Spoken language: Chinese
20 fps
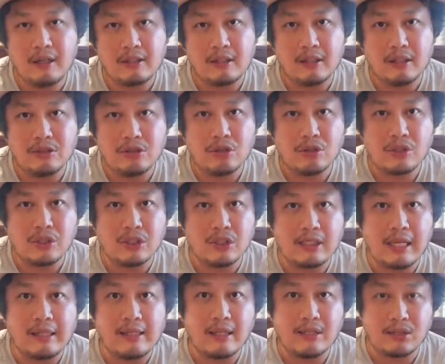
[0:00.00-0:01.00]
可能就
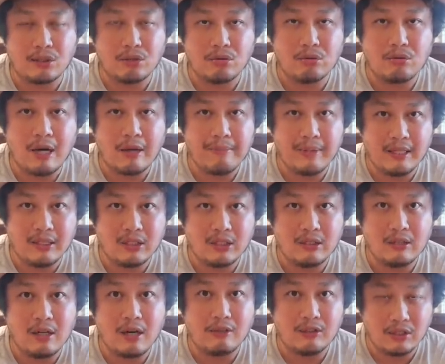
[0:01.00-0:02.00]
13到15块美
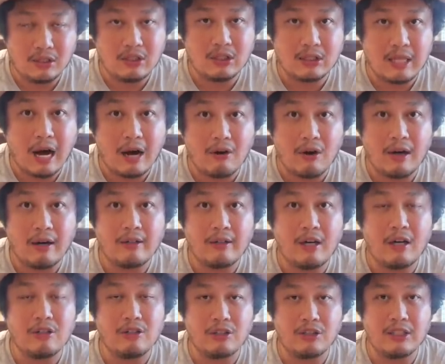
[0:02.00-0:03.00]
金哦，至少哦，
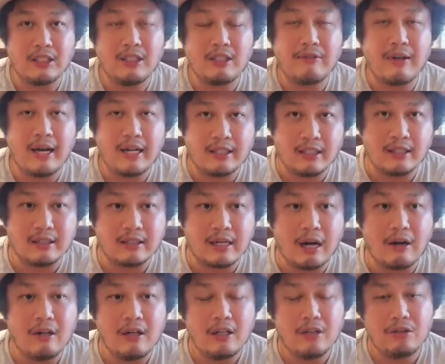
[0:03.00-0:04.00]
哦，有些地方还更
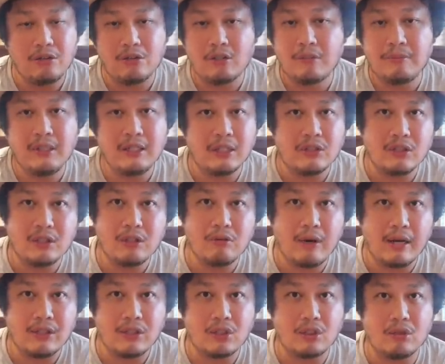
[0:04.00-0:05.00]
高。牛肉面也是一
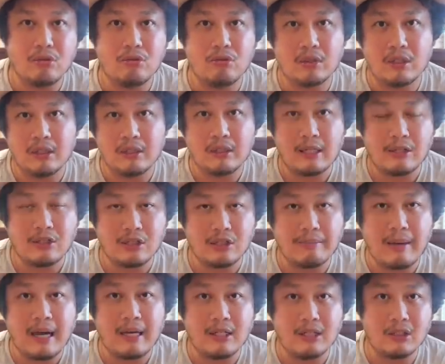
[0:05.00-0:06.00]
碗15，可能到18、
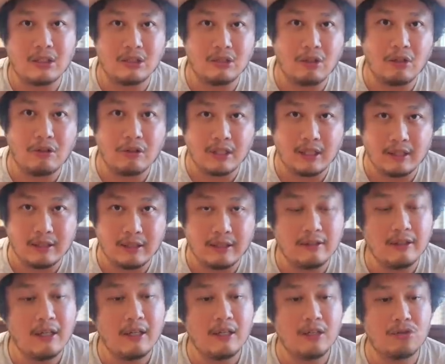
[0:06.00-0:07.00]
20都有可
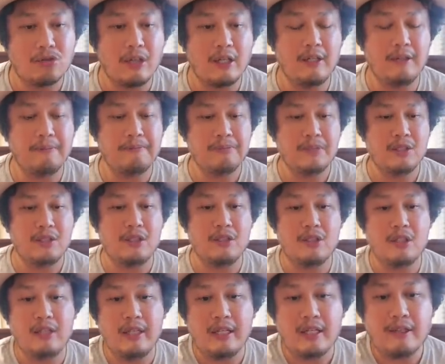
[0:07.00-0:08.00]
能。所以，甚
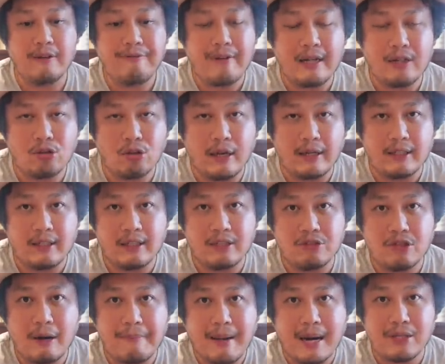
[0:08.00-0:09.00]
至连一个饭团可能
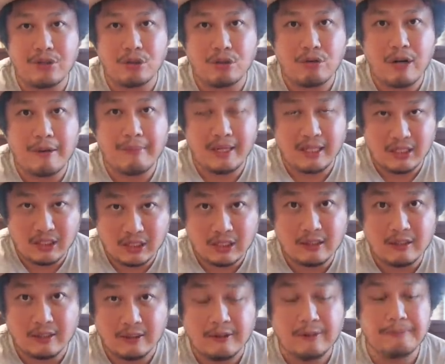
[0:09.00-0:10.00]
就要8、9块美
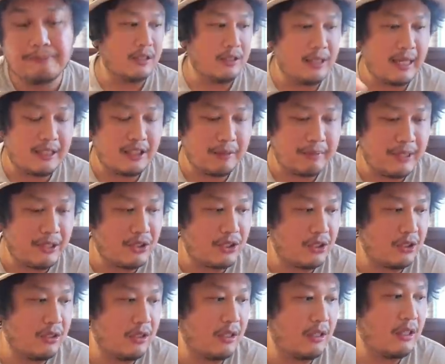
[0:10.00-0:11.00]
金了。可是在这边
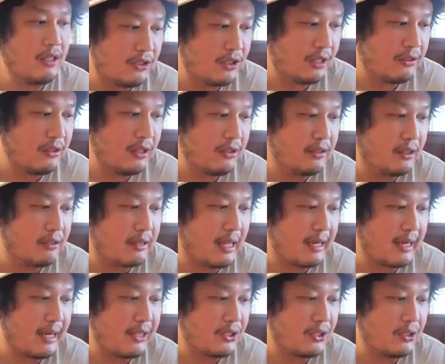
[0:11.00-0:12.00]
吃呢，成年人大
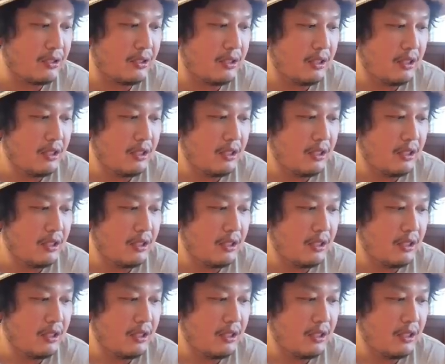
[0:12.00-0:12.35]
概是